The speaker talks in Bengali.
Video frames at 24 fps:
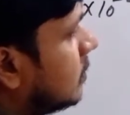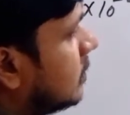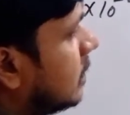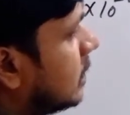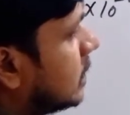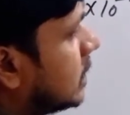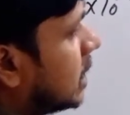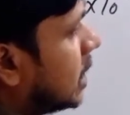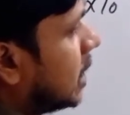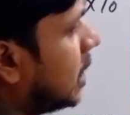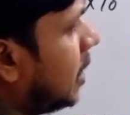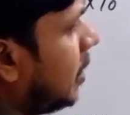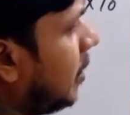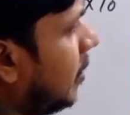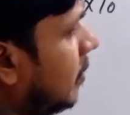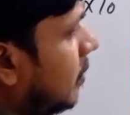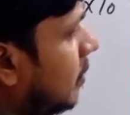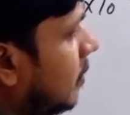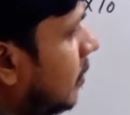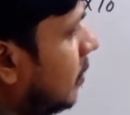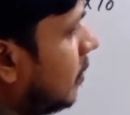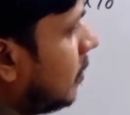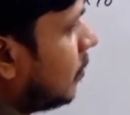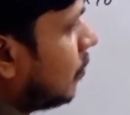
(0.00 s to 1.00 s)
যে সে
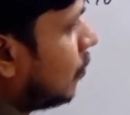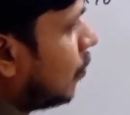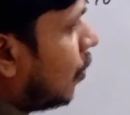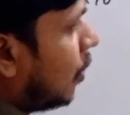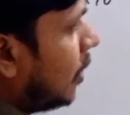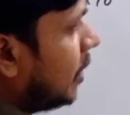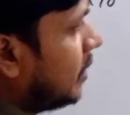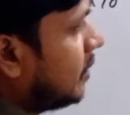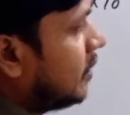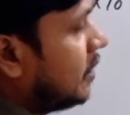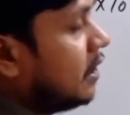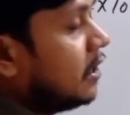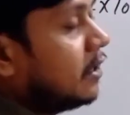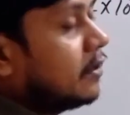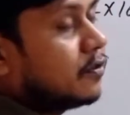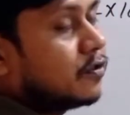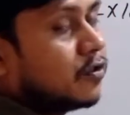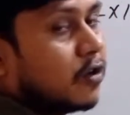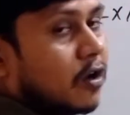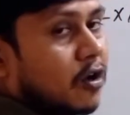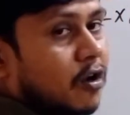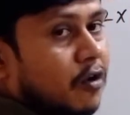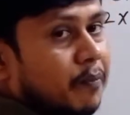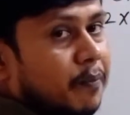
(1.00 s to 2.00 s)
নয়টি
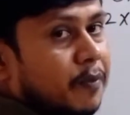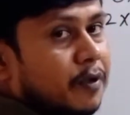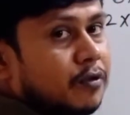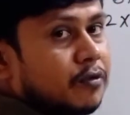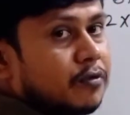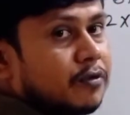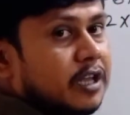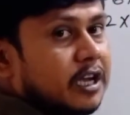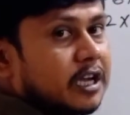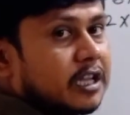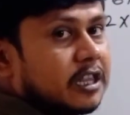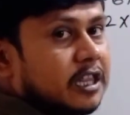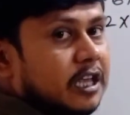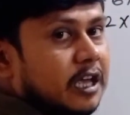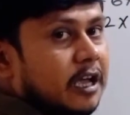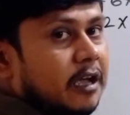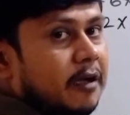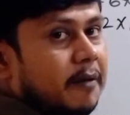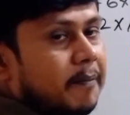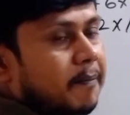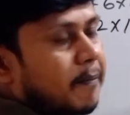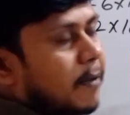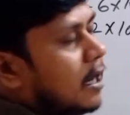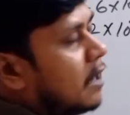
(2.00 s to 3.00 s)
চরমবিন্দু দেখতে
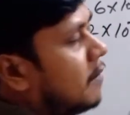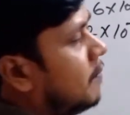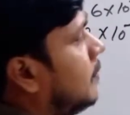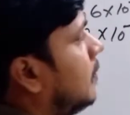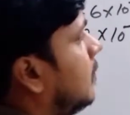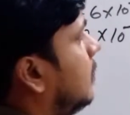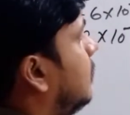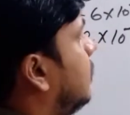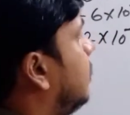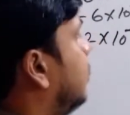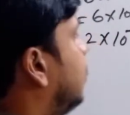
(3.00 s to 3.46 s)
পারবে